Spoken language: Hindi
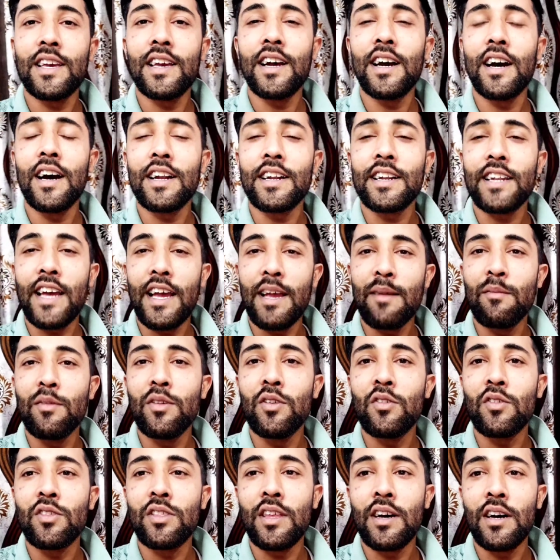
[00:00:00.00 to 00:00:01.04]
हैं हाँ टाइम नहीं
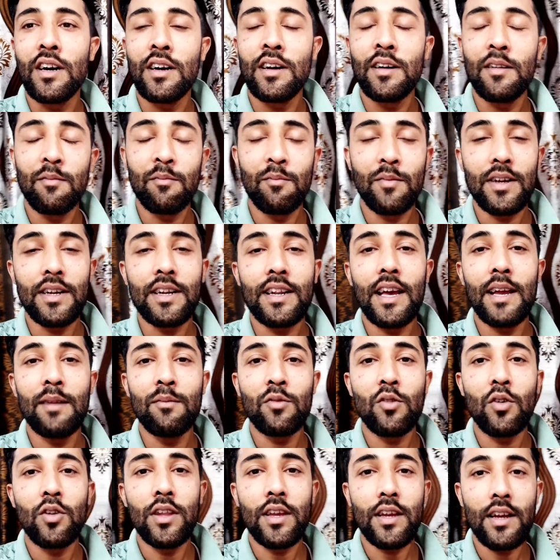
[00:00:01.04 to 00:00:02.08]
होता बट टाइम
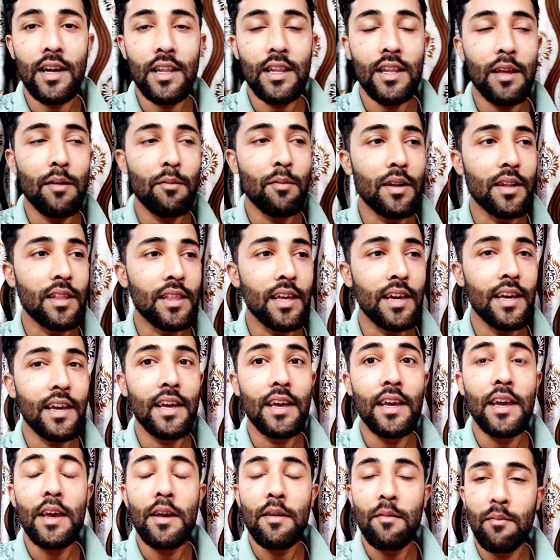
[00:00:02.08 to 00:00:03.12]
तो निकालना पड़ता है
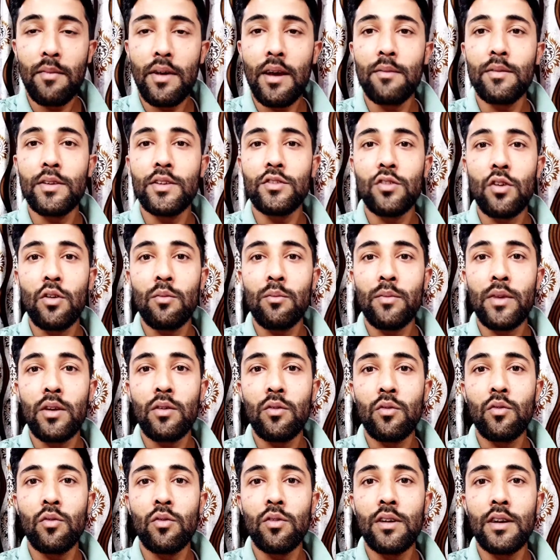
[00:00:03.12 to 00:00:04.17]
मैं भी जॉब में
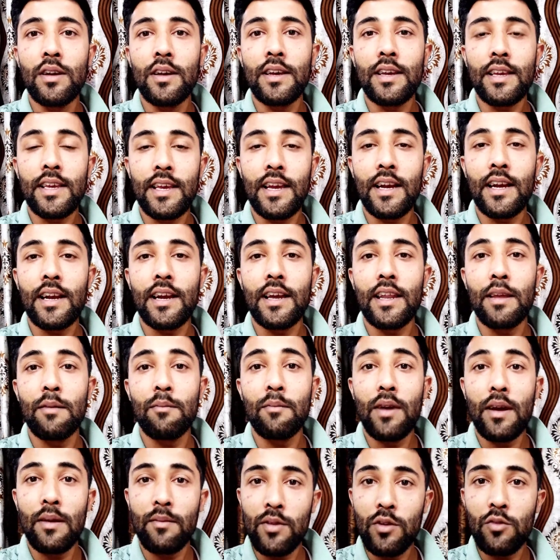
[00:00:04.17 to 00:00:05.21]
हूँ क्या करें
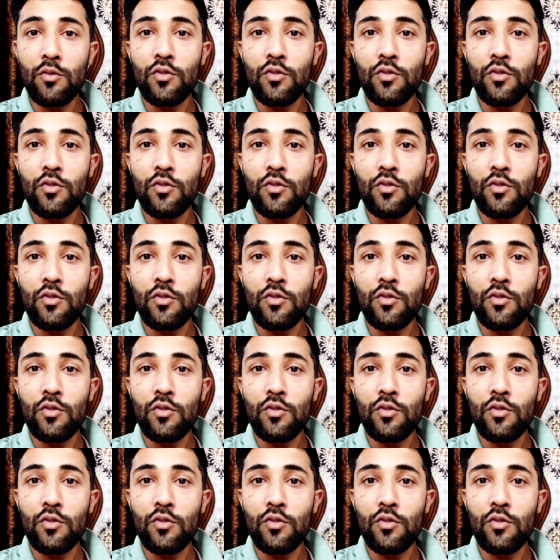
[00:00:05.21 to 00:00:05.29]
मैं भी